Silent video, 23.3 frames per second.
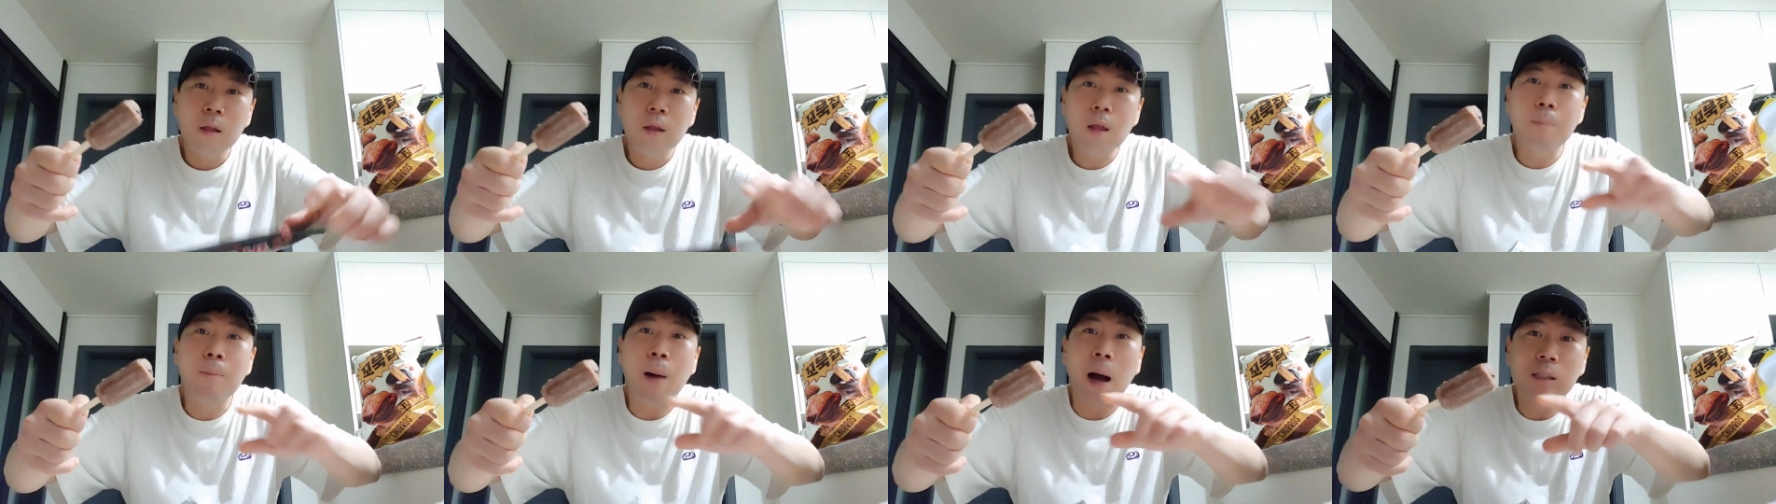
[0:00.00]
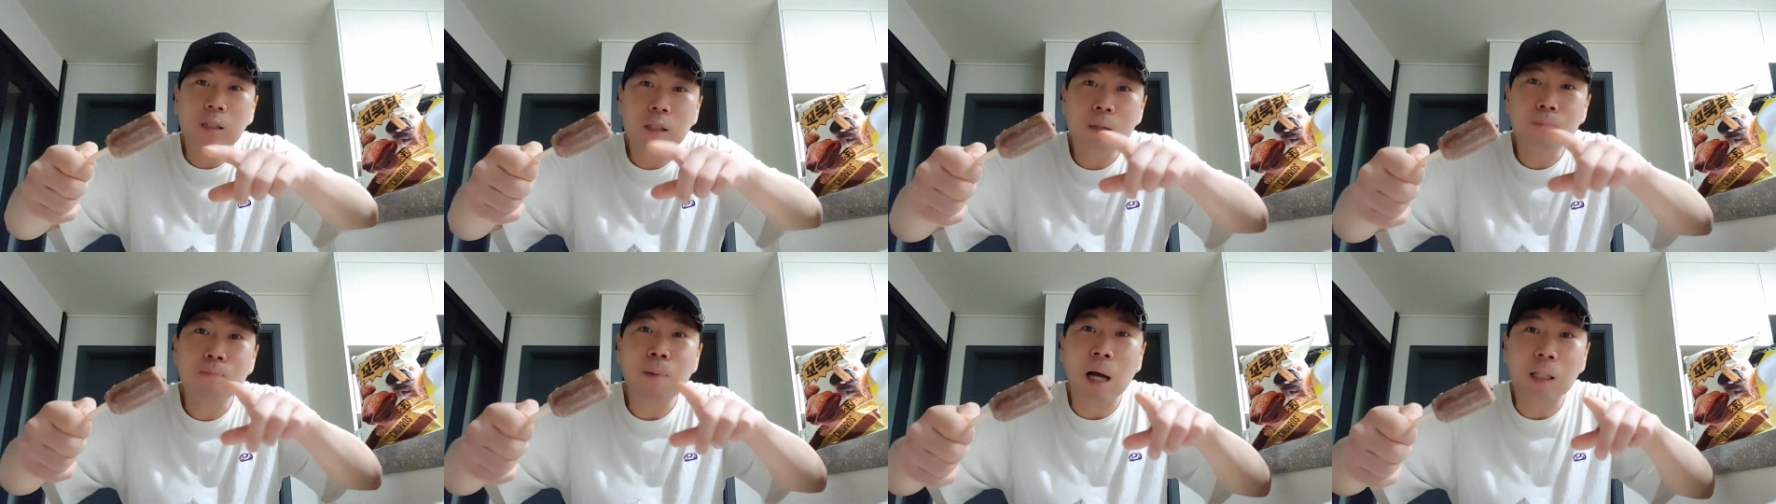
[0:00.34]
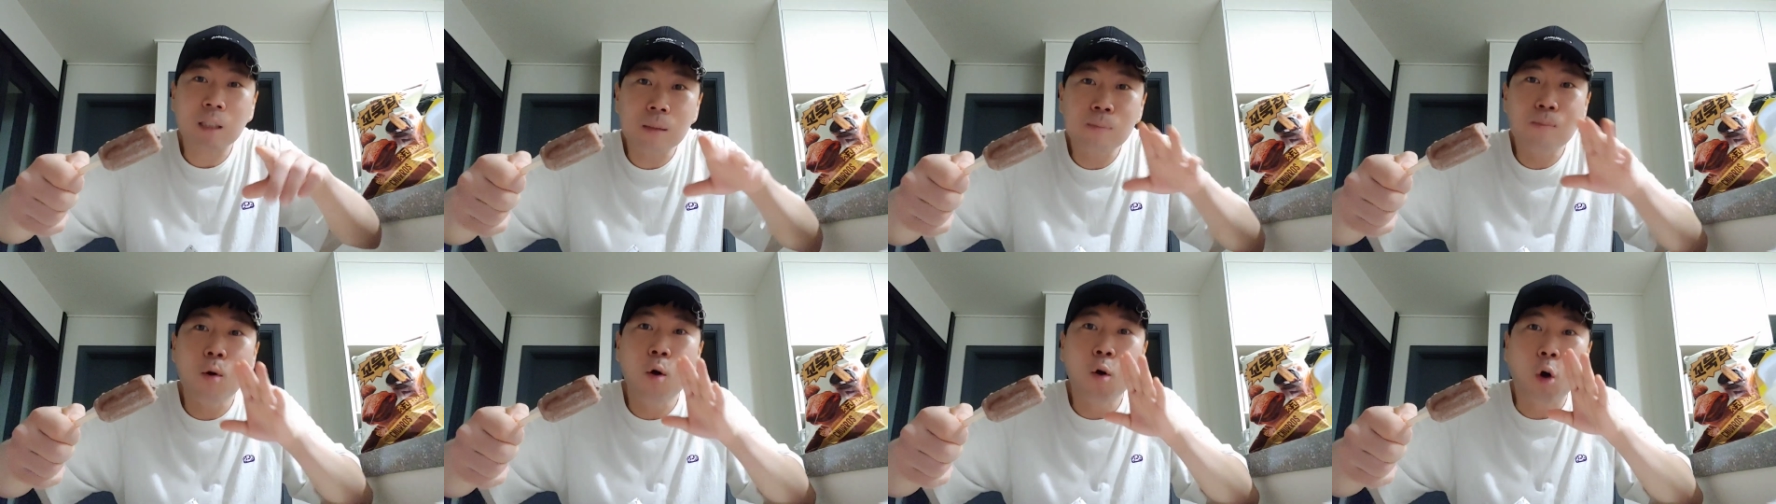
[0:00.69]
근데 맛은
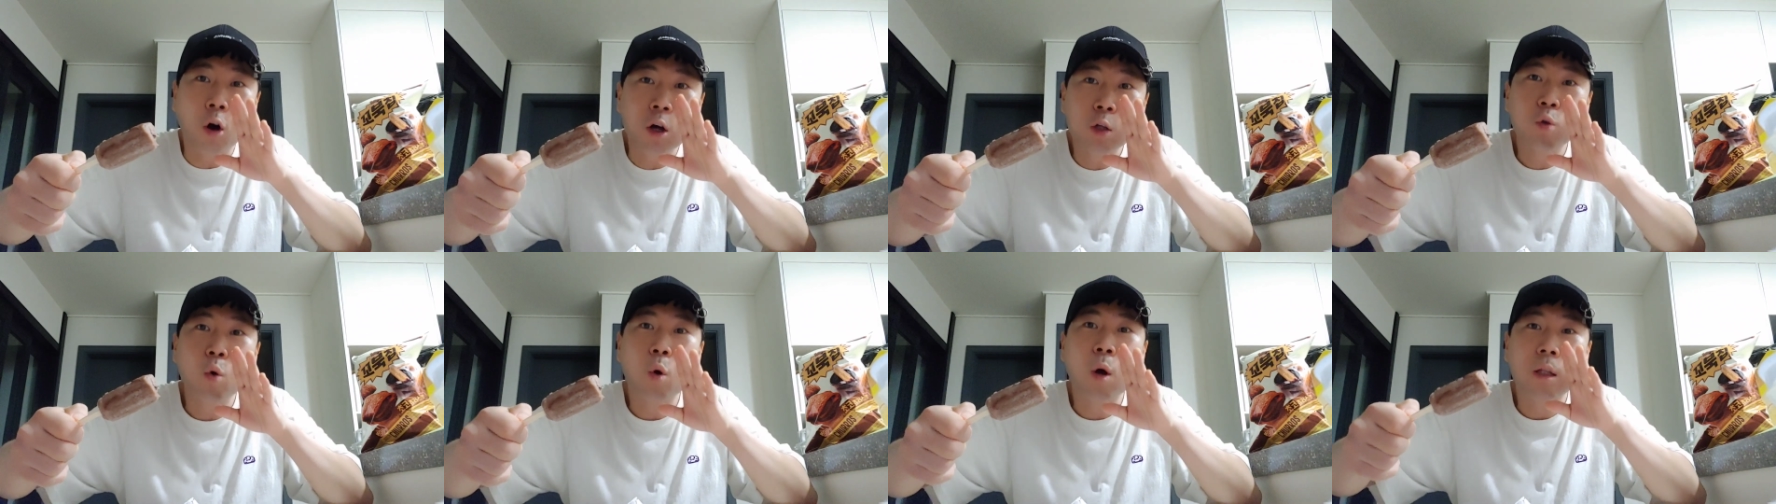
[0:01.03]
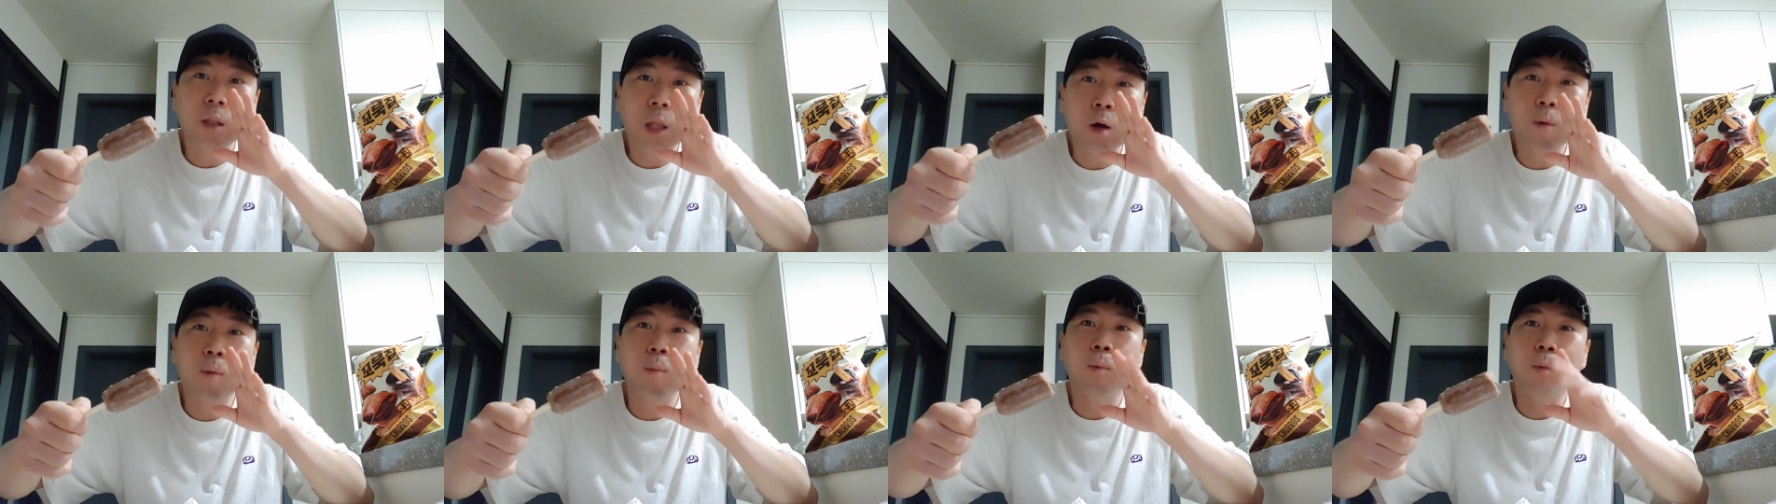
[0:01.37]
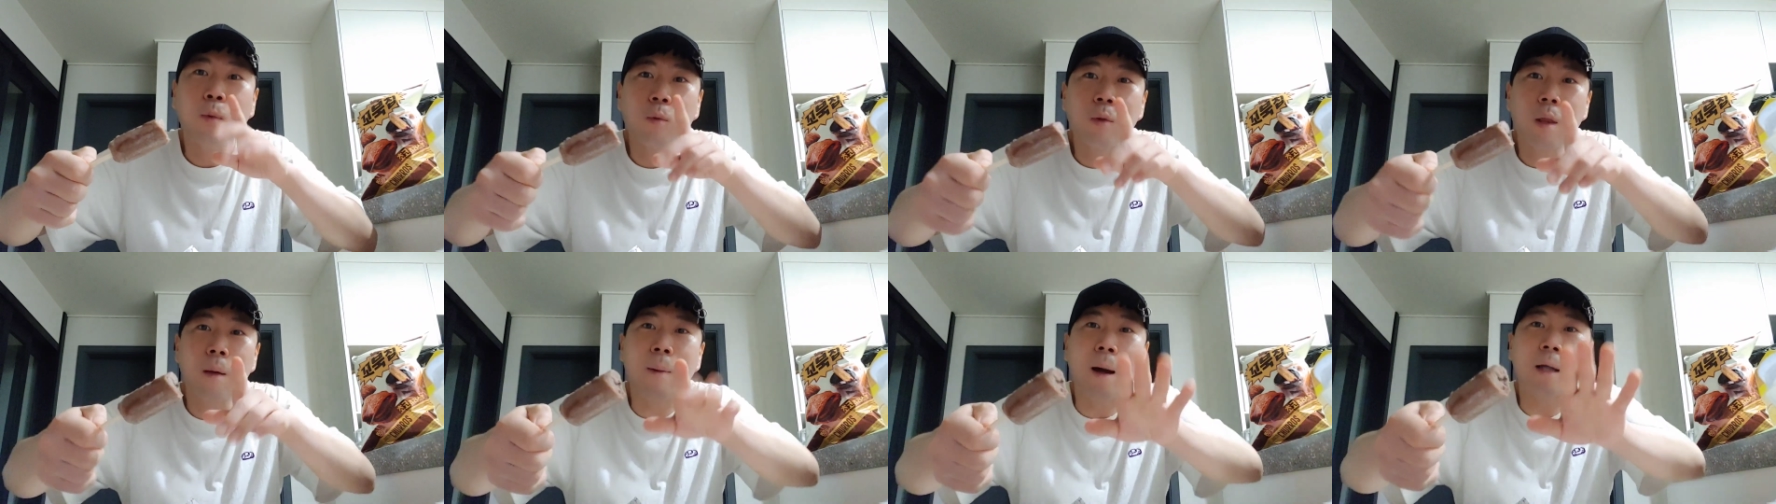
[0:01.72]
맛은 뭐 거의 똑같다고 보면 돼.